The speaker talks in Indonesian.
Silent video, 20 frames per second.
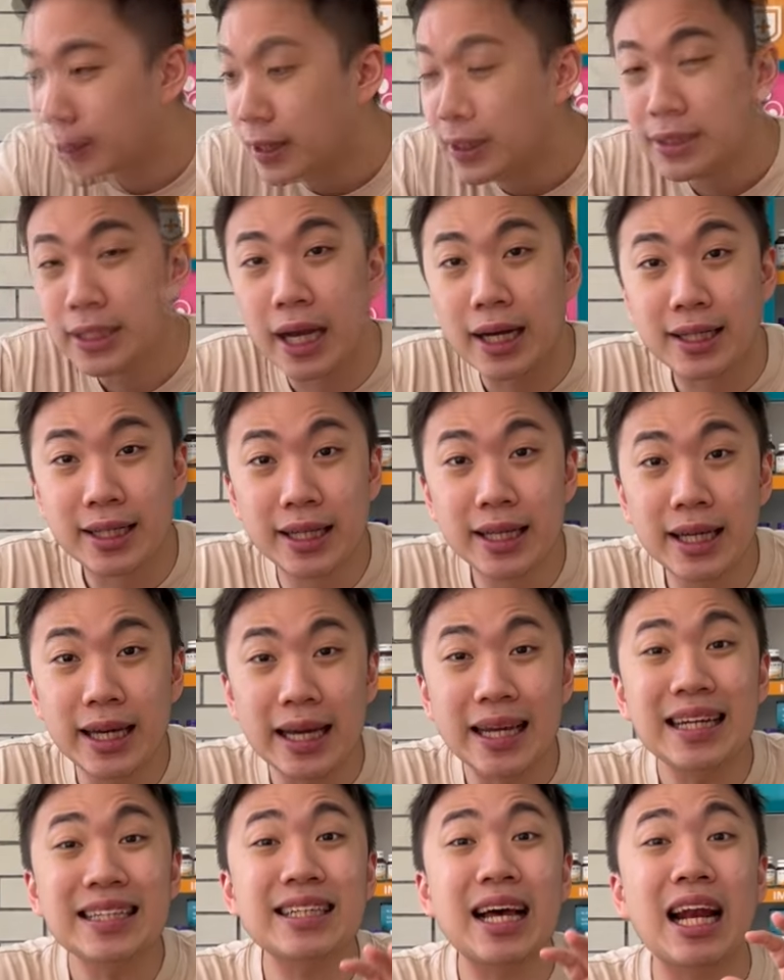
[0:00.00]

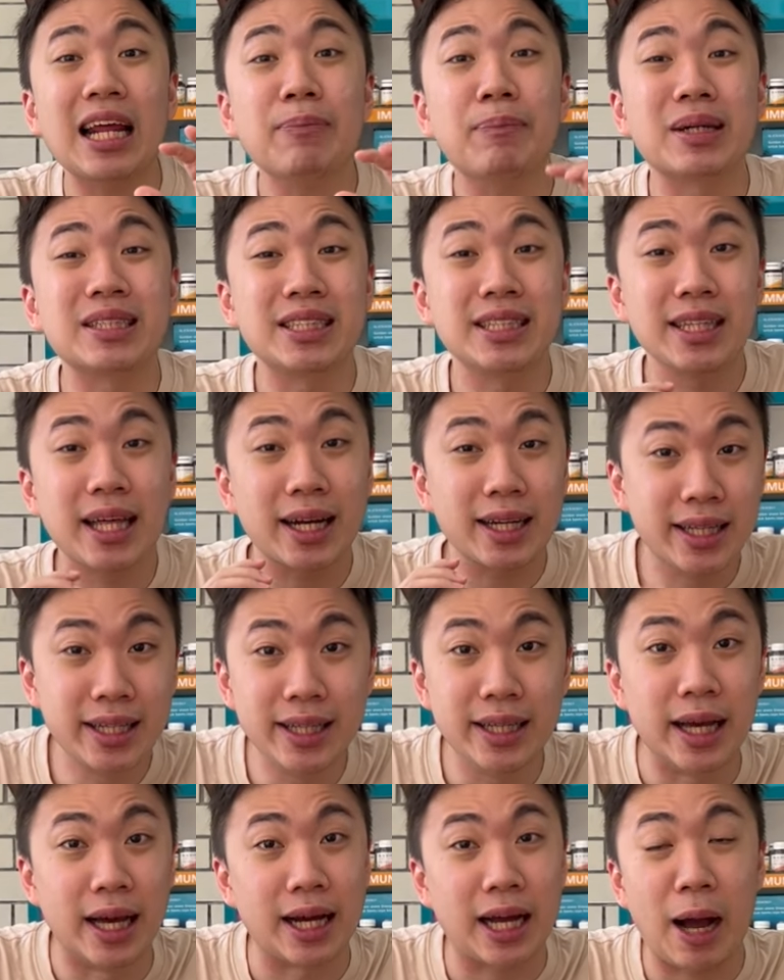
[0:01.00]
jadi ini saling bersinergi ya.